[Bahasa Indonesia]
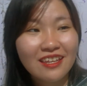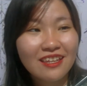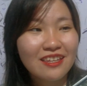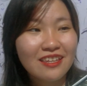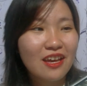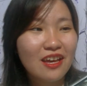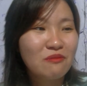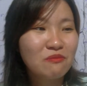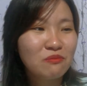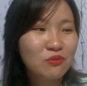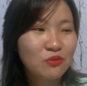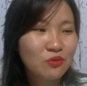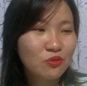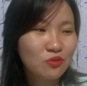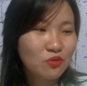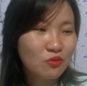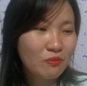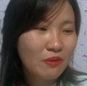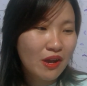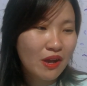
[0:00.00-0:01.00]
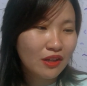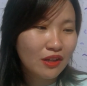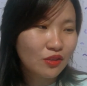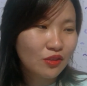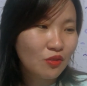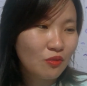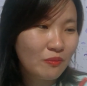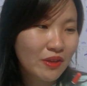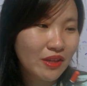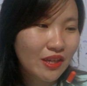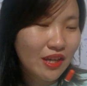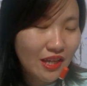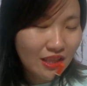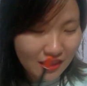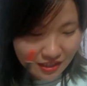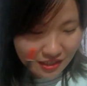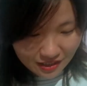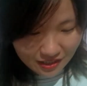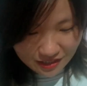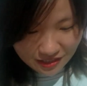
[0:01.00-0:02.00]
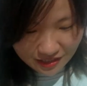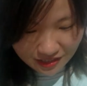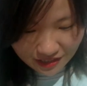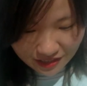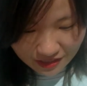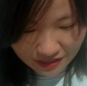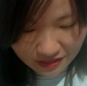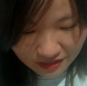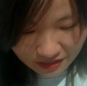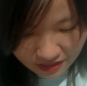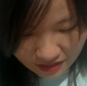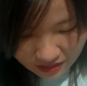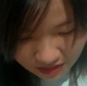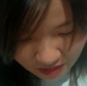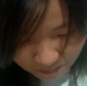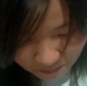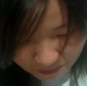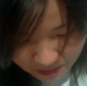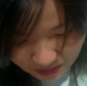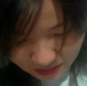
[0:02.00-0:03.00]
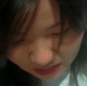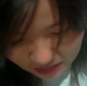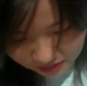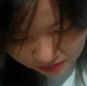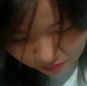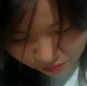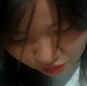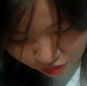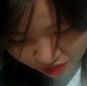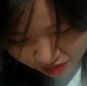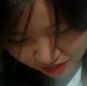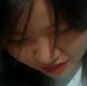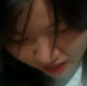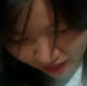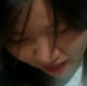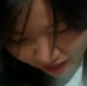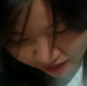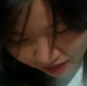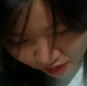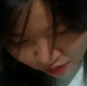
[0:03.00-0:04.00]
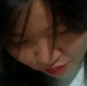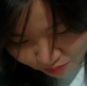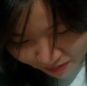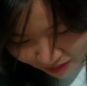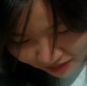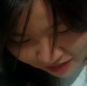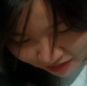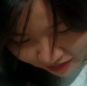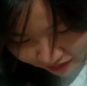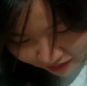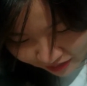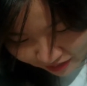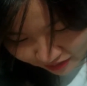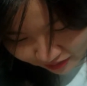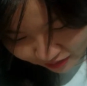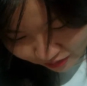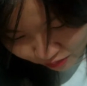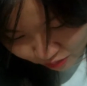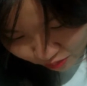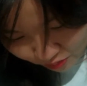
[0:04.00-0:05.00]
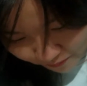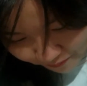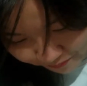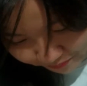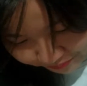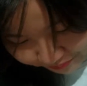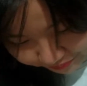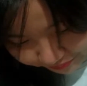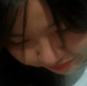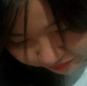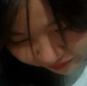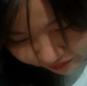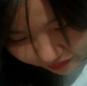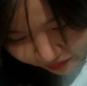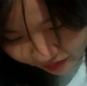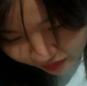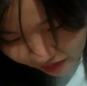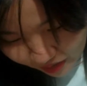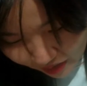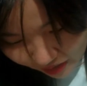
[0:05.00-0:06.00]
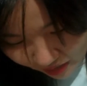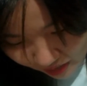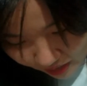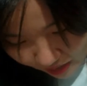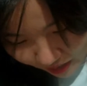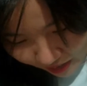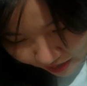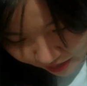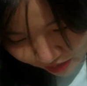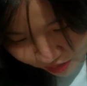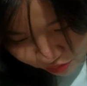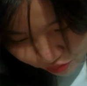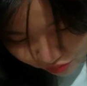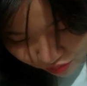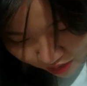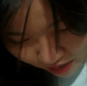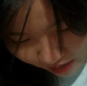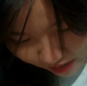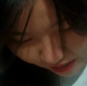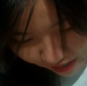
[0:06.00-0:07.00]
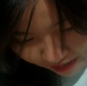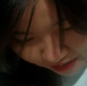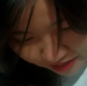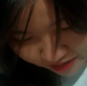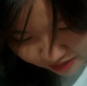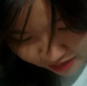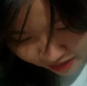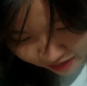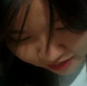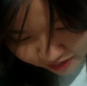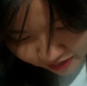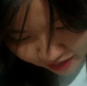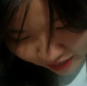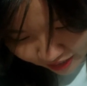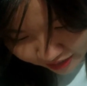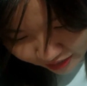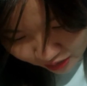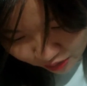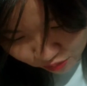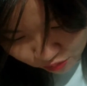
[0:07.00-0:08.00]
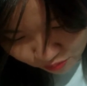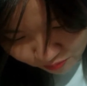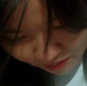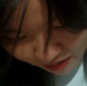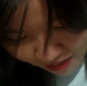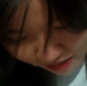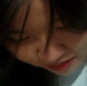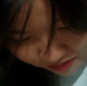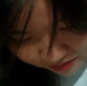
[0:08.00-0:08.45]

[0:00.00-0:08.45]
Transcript: ya ampun lucu banget oh my god tapi nggak semua sih yang ada lubangnya kayak gitu ada juga lain yang nggak ada lubang